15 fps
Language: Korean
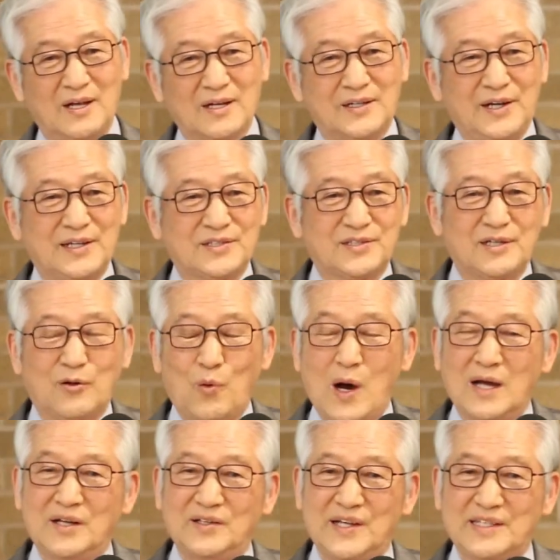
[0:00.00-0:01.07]
그래서
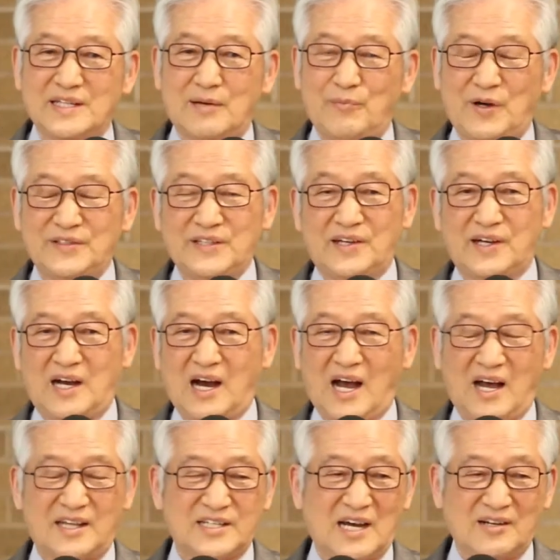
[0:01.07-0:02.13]
왕이 되자마자
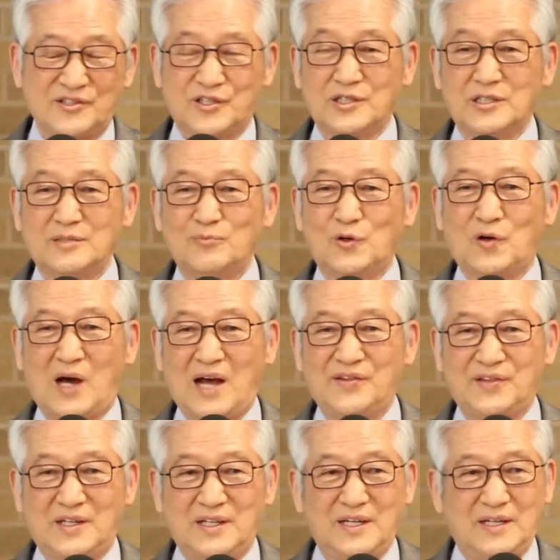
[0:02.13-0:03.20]
가장 처음으로
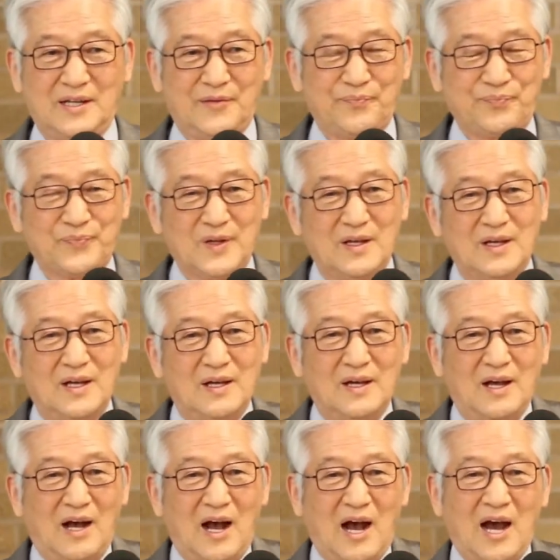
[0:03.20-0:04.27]
한 일이
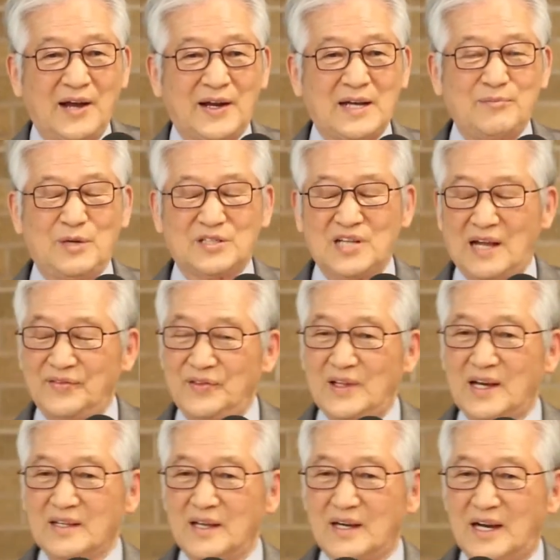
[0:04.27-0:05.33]
하나님의
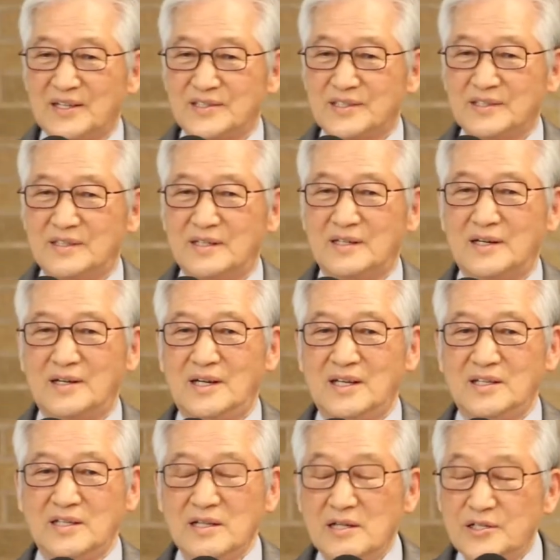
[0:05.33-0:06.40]
산당에 가서
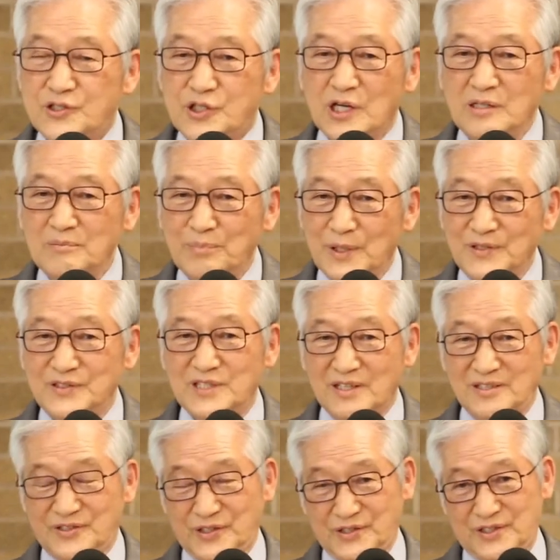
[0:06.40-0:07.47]
일천
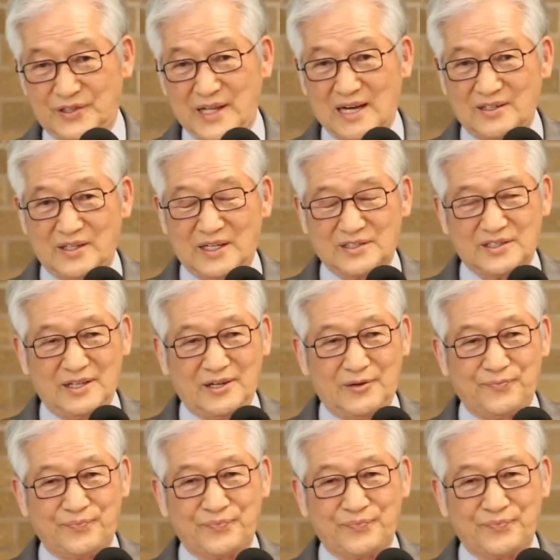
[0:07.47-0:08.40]
번제를 드렸다 그랬어요.